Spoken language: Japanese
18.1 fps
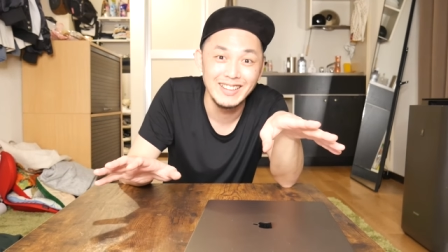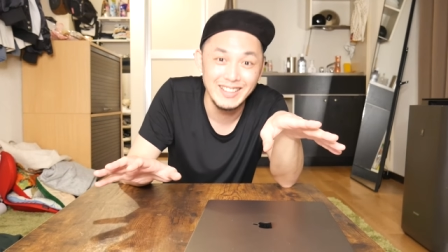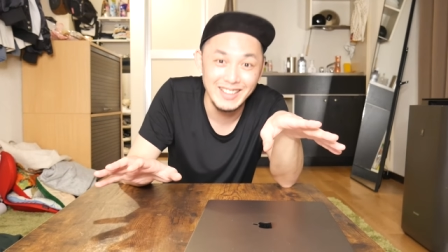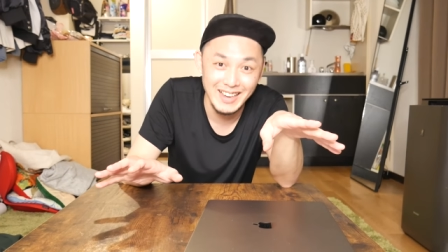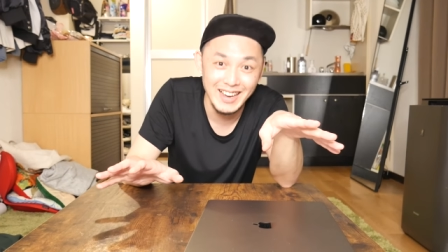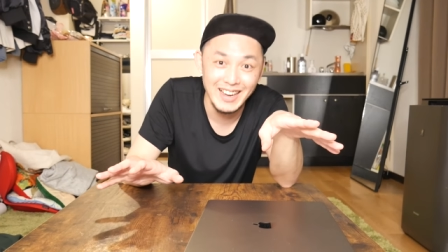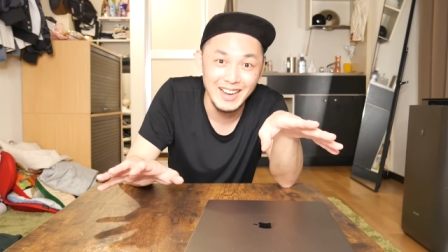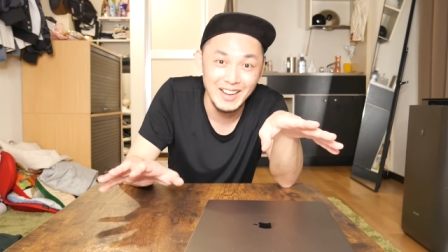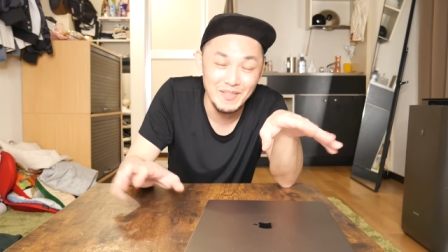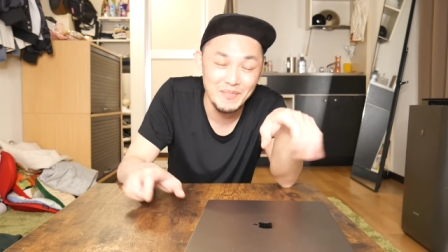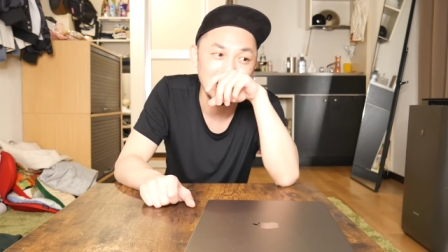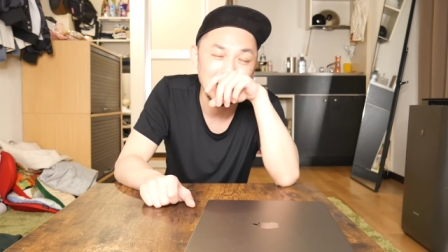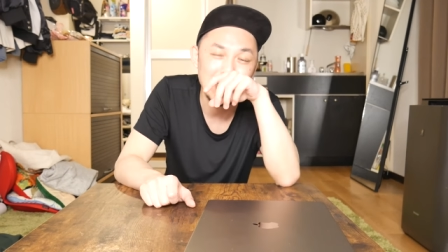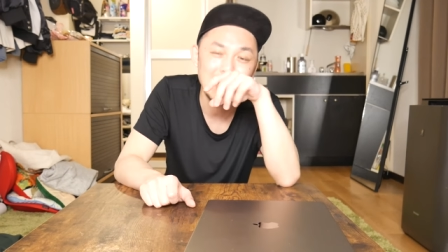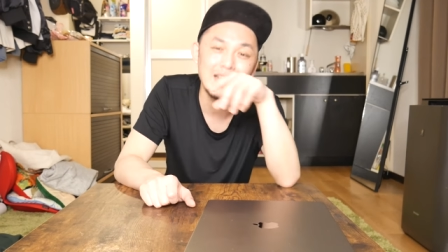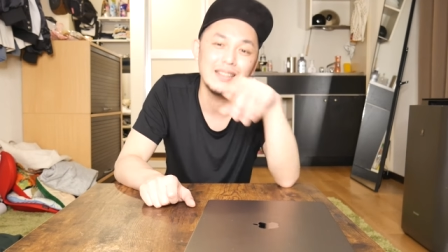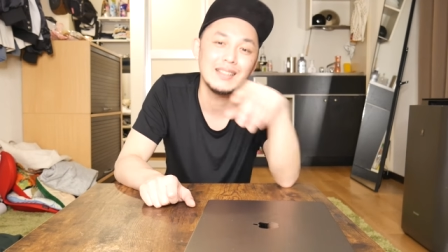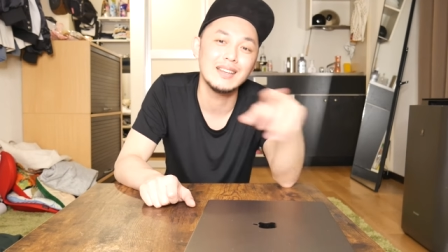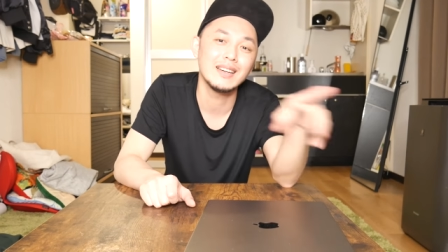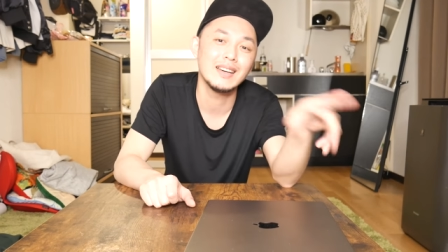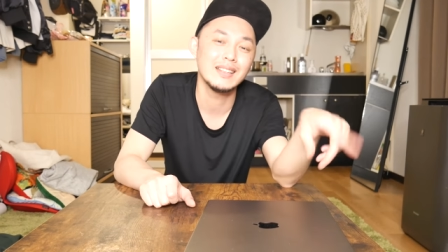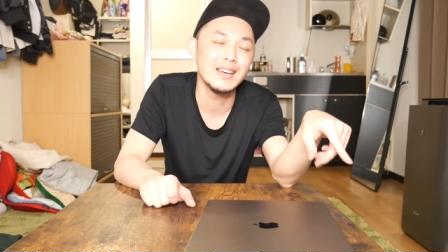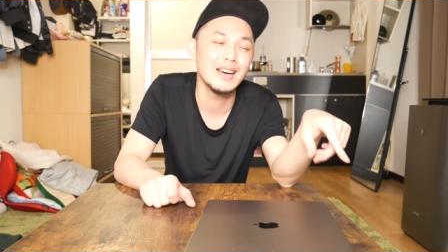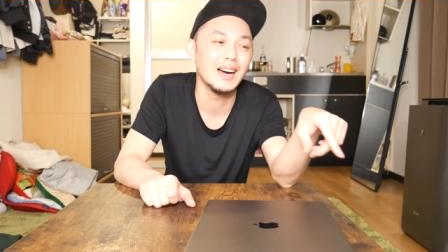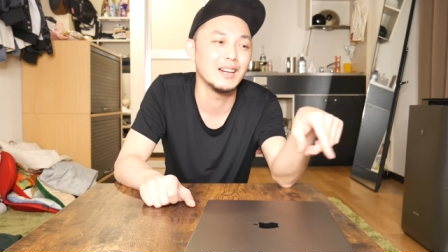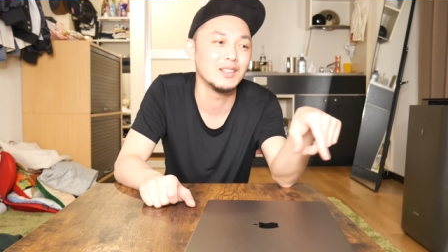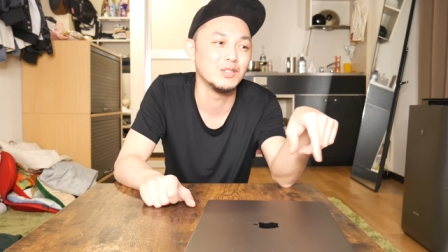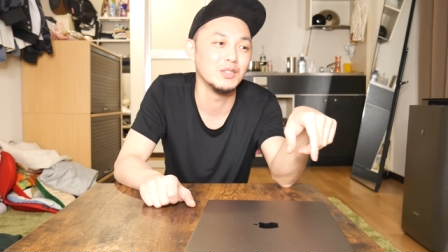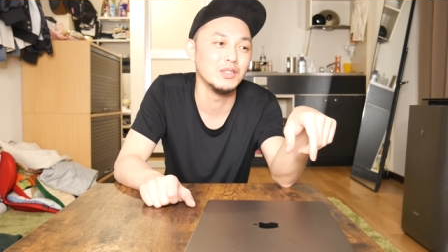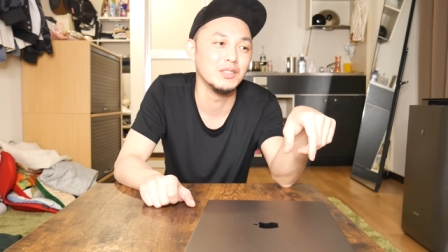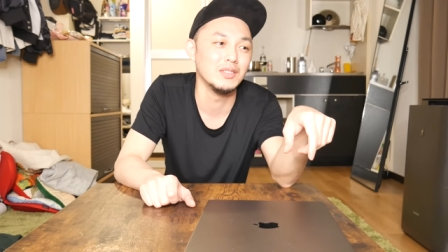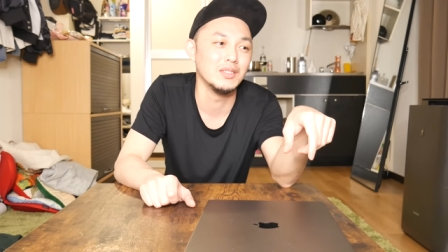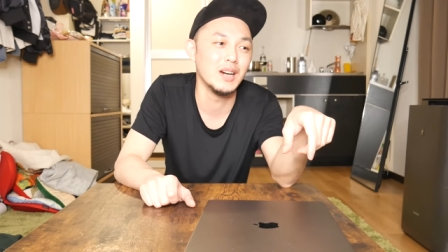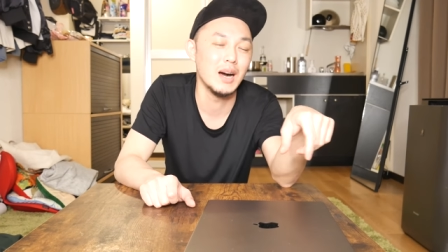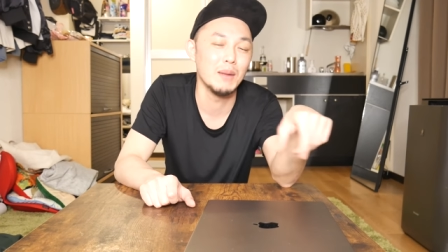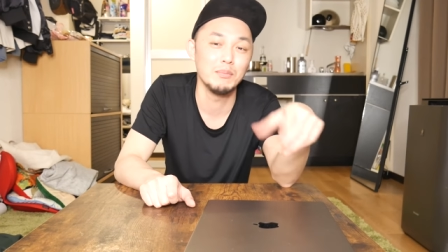いやで
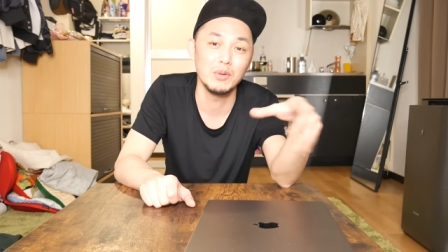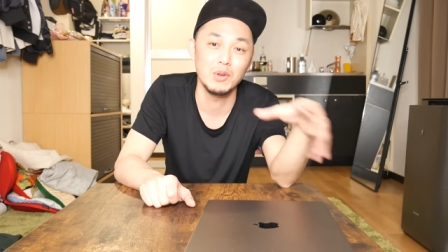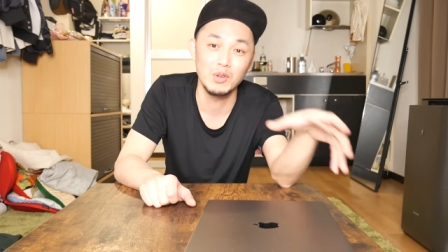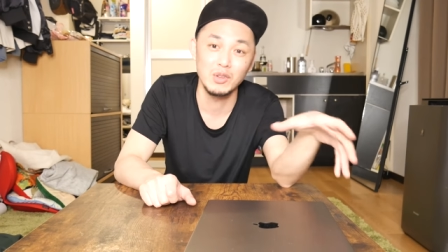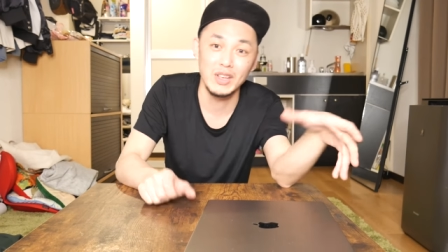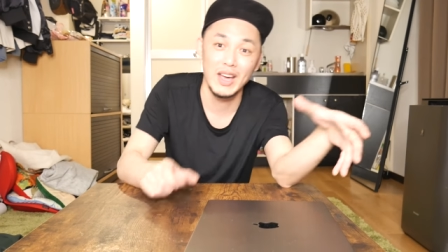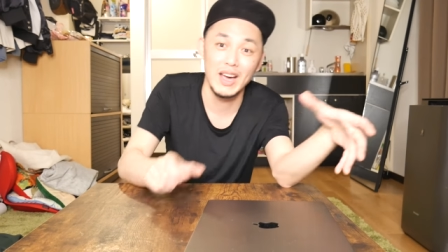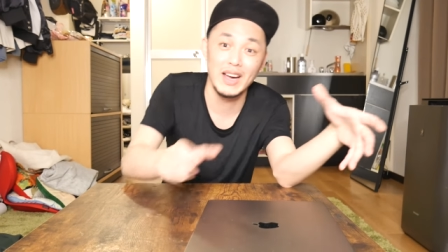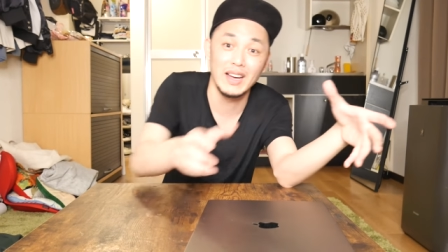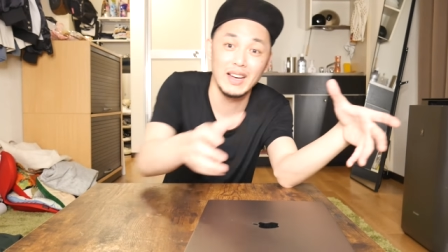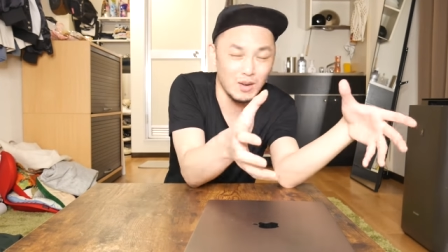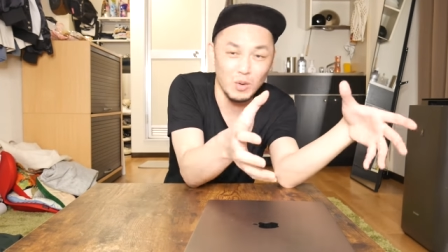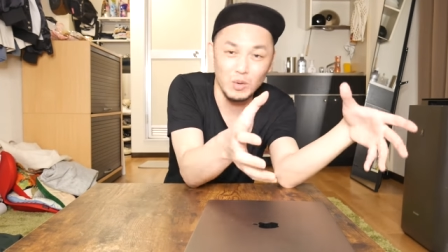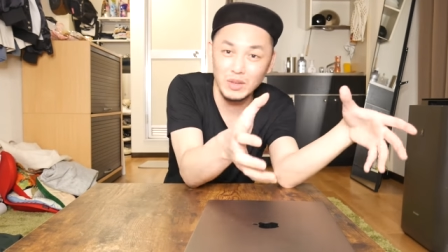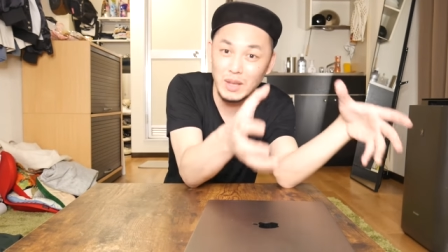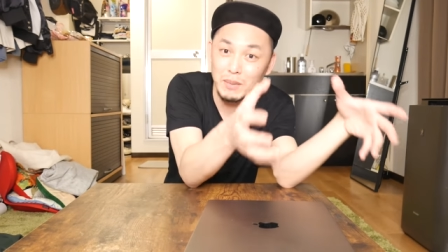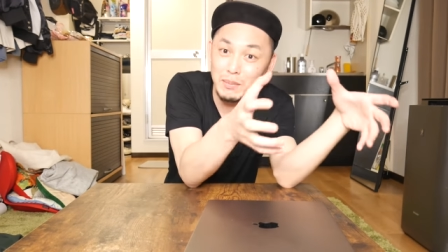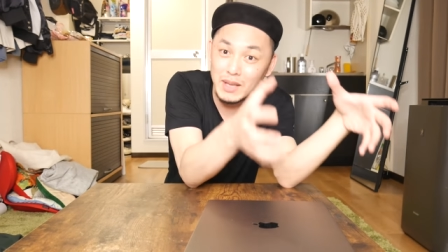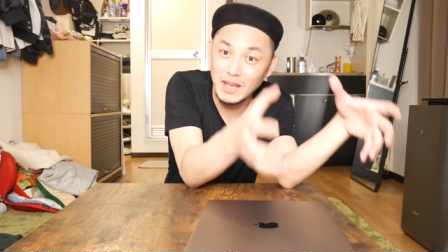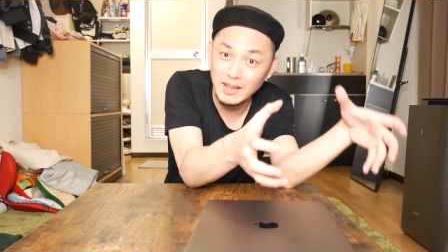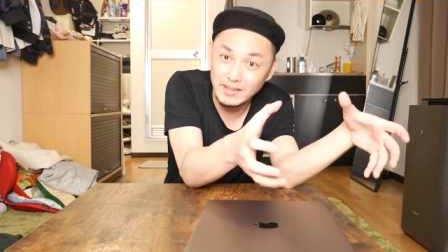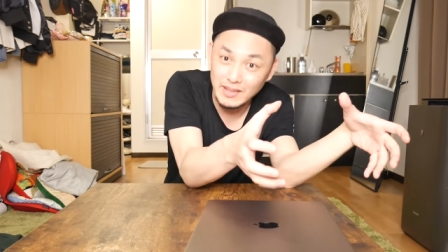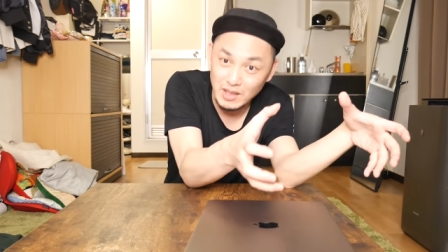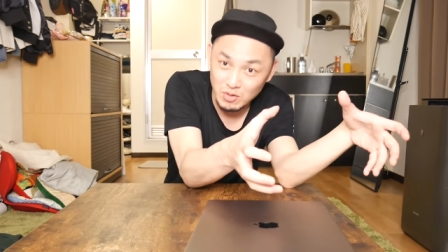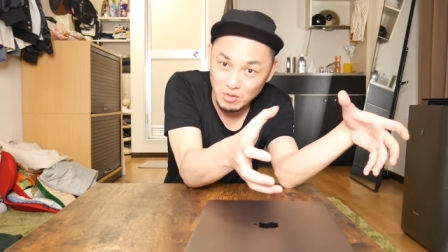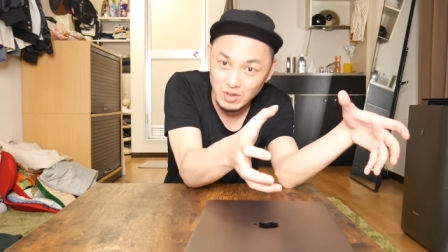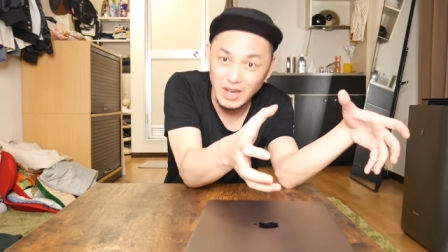カダンカダンアクアップロデヤンコンテンビアサジュ